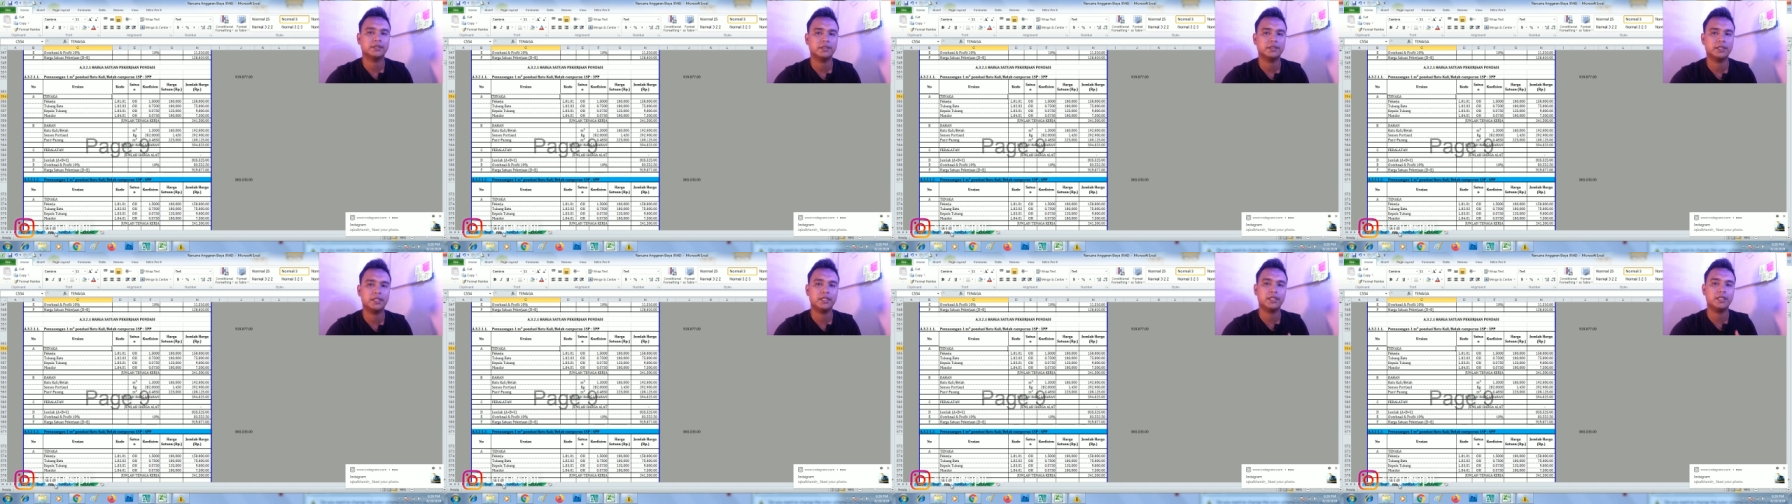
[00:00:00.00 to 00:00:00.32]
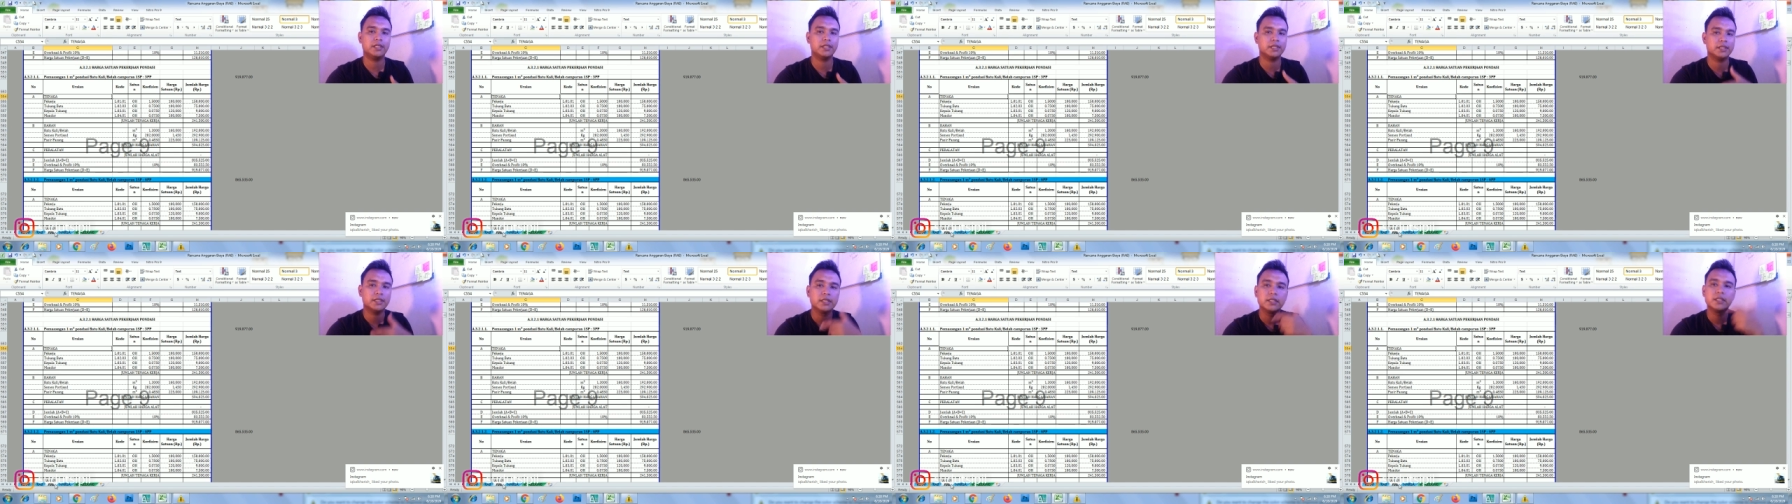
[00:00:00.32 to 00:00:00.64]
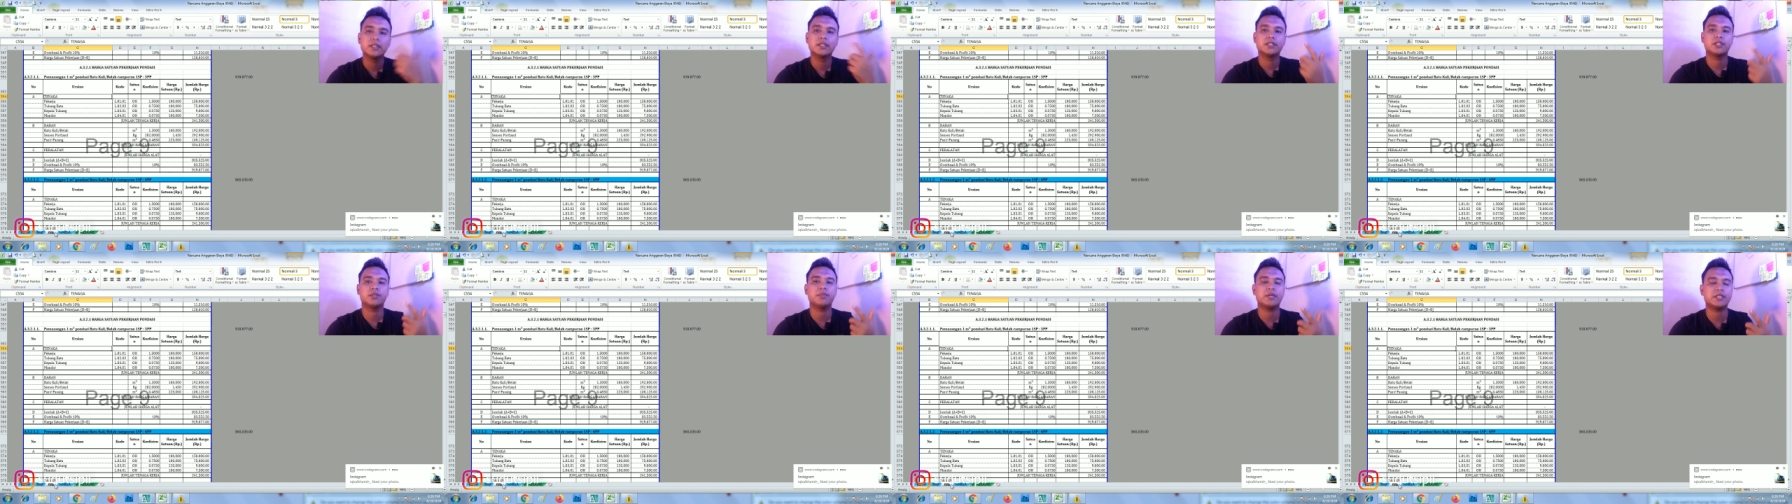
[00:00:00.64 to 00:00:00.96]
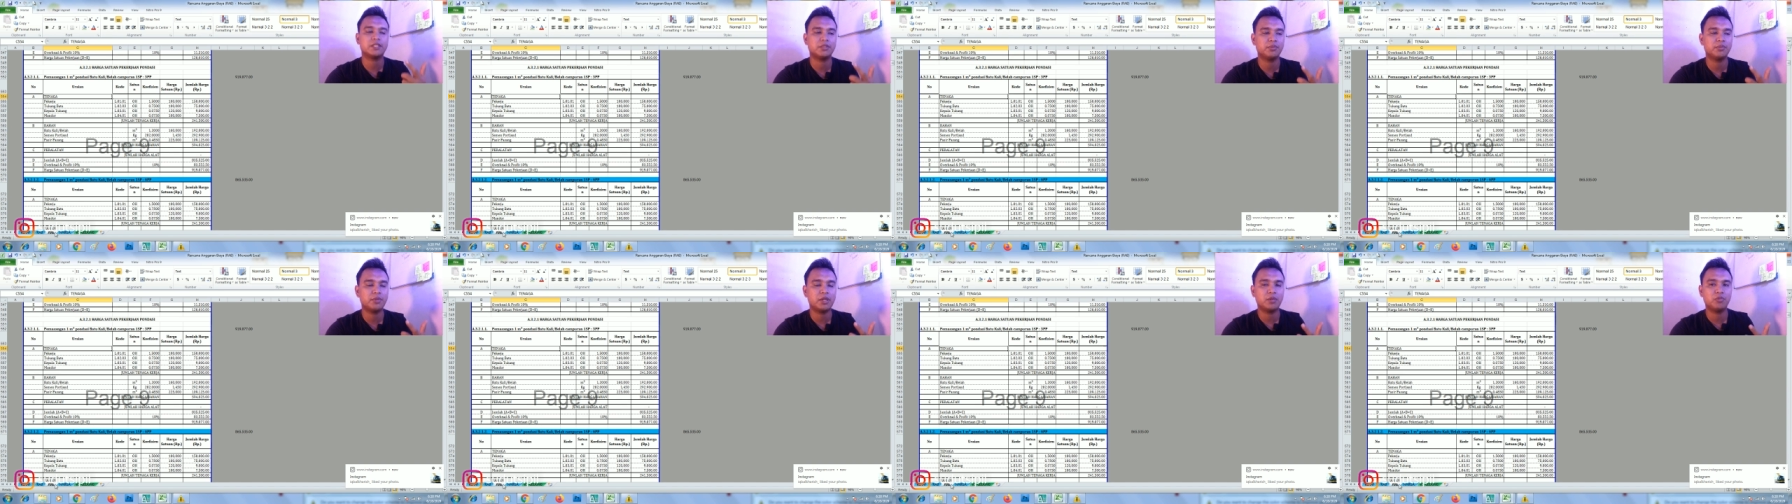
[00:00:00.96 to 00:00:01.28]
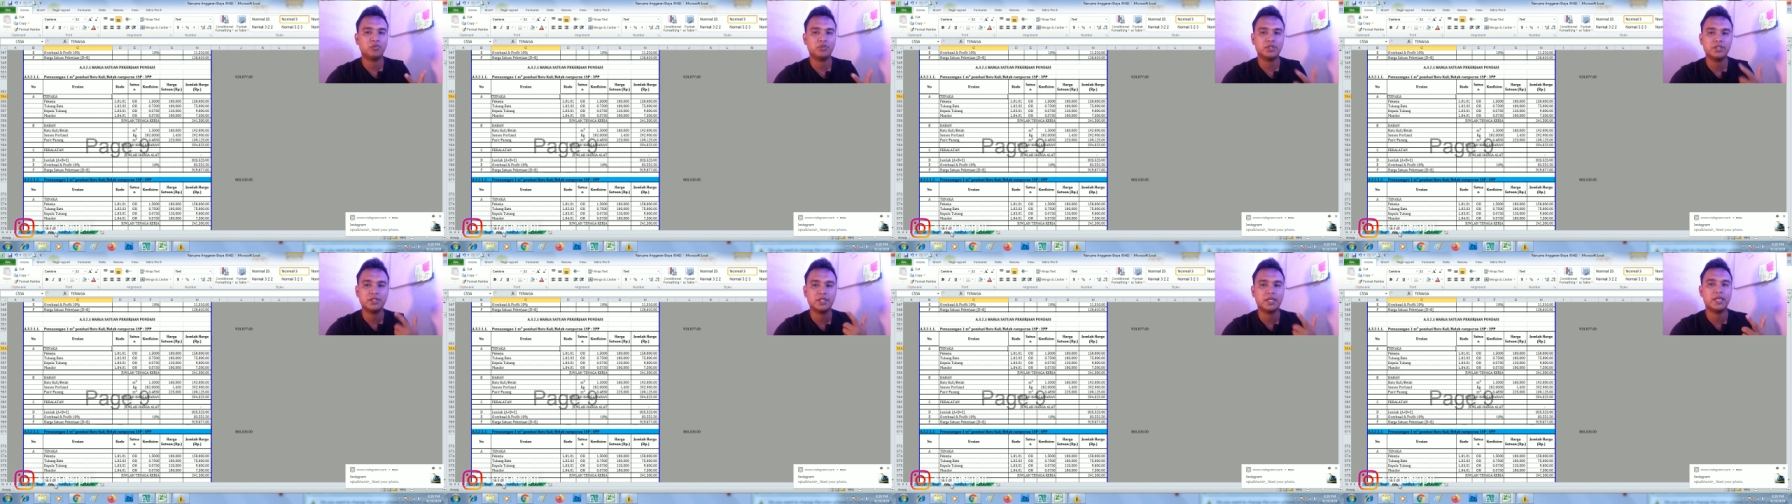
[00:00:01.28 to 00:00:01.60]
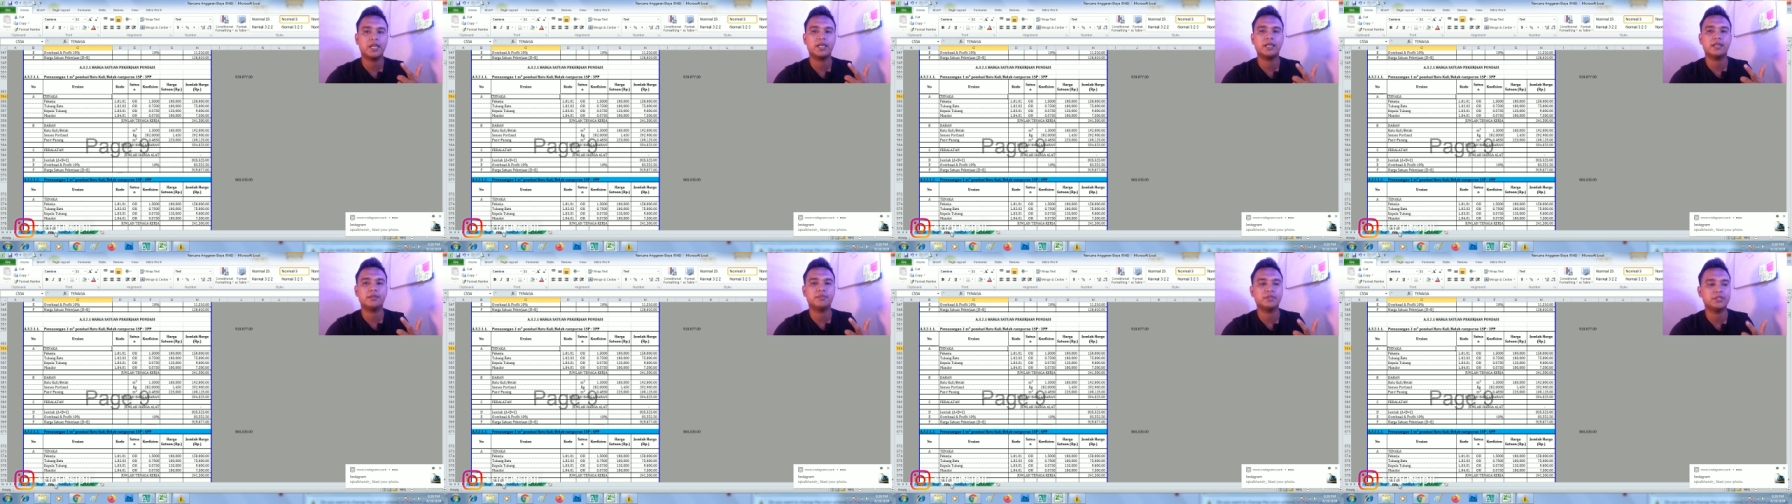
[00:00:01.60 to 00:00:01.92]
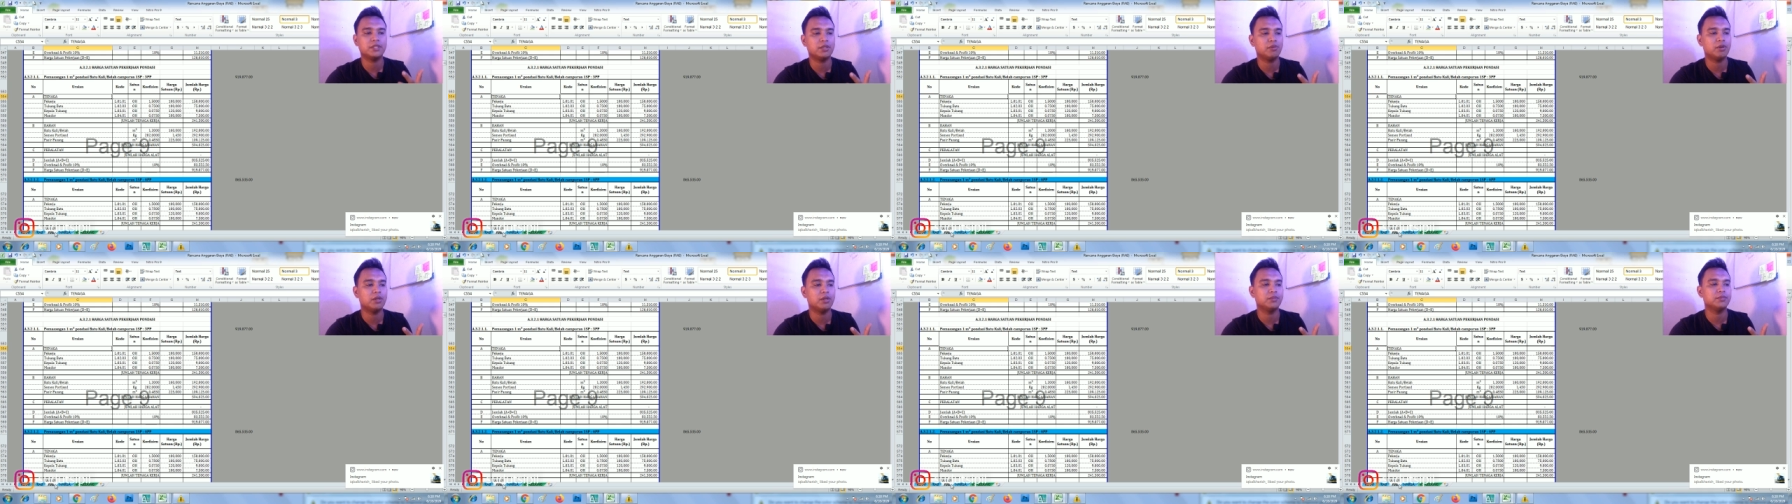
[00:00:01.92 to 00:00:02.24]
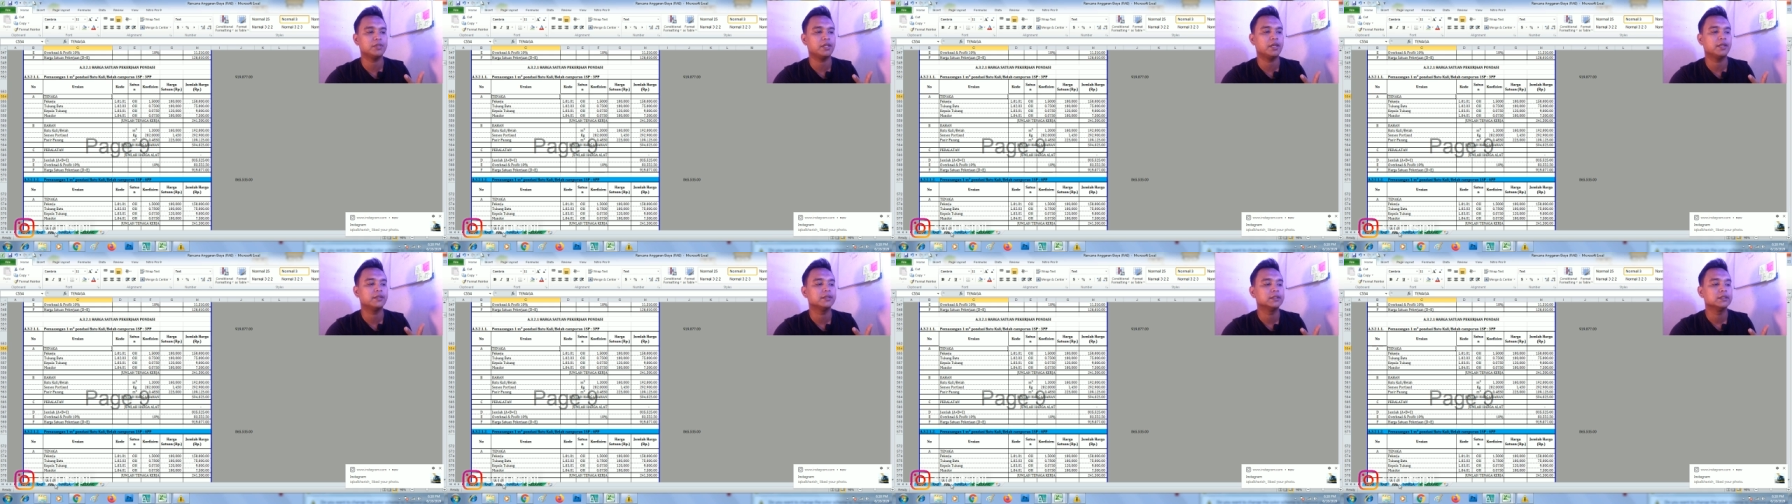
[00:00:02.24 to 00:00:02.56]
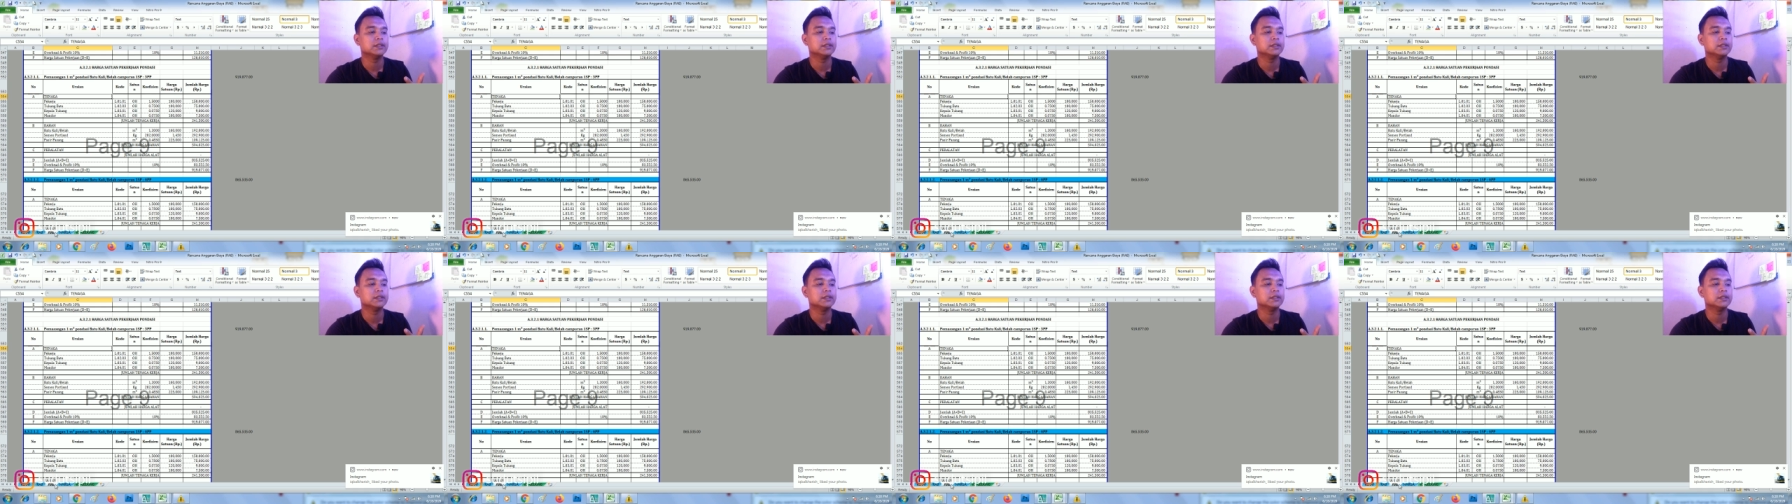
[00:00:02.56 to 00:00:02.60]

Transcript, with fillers: Jadi semaksimal mungkin saya akan menjawabnya.